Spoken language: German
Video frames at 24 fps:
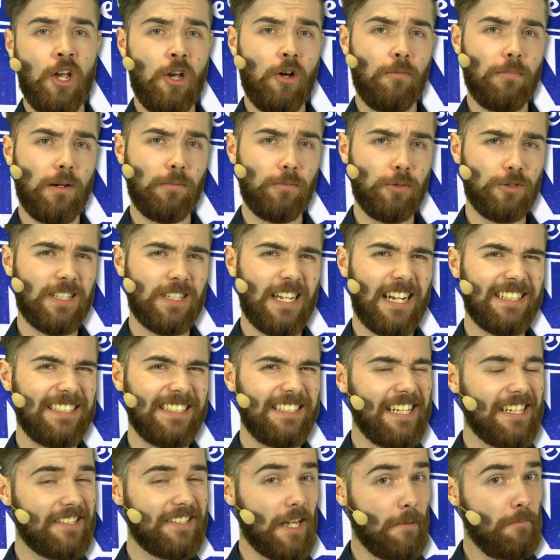man muss sagen,
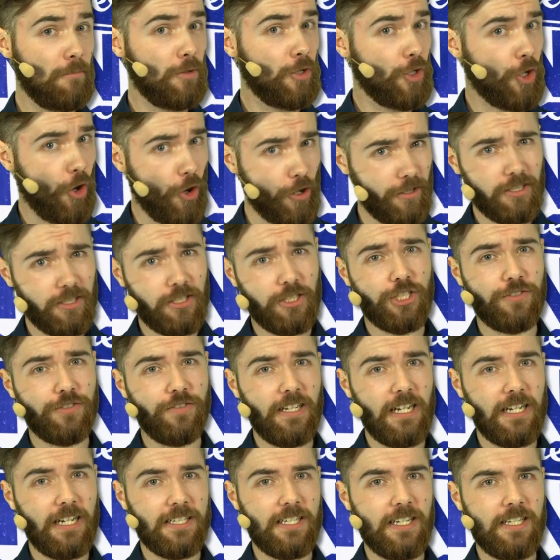TSM könnte ein
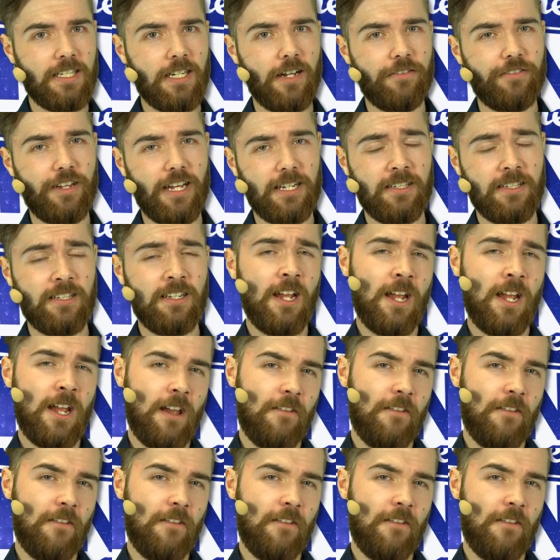schwerer Gegner werden.